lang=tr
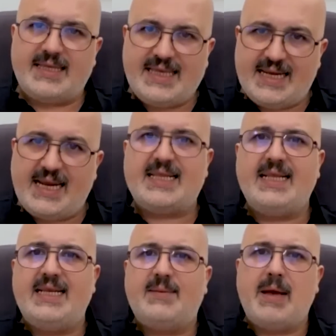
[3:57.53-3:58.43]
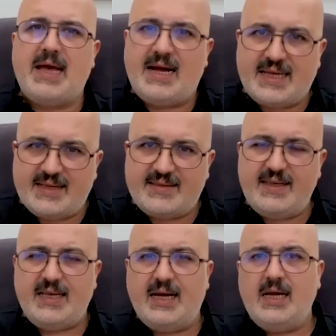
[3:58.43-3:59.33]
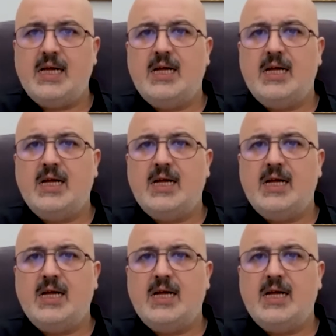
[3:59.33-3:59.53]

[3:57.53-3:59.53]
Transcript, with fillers: gereklilik beyanatıyla